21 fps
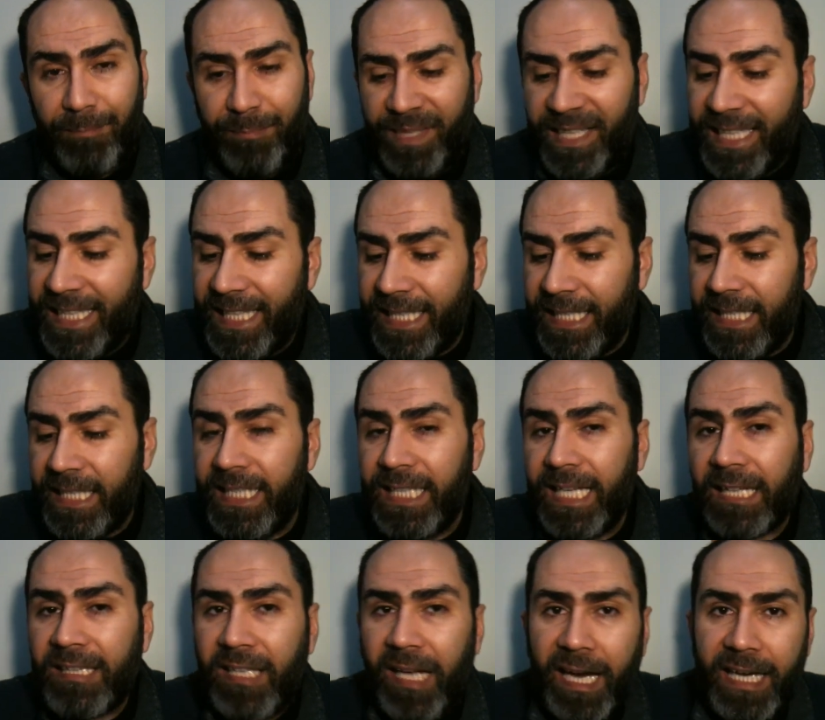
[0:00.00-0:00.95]

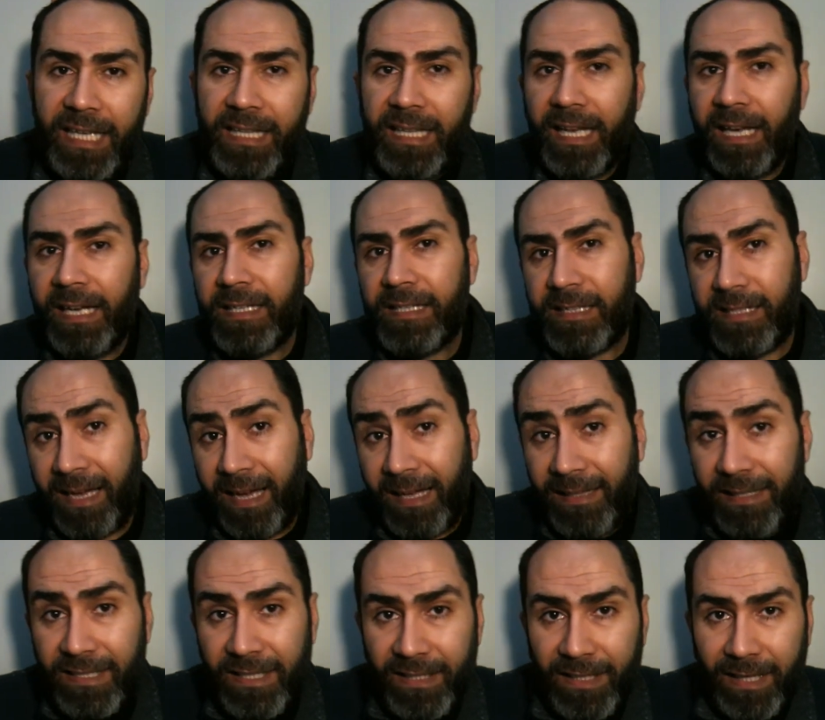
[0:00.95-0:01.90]
bilgiyi yatayda
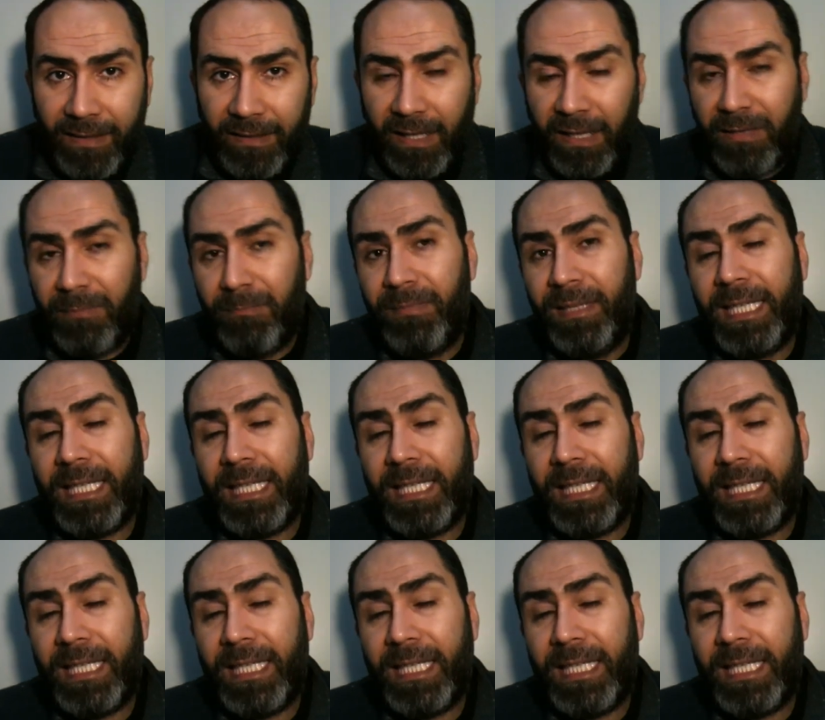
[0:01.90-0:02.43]
sadece yatayın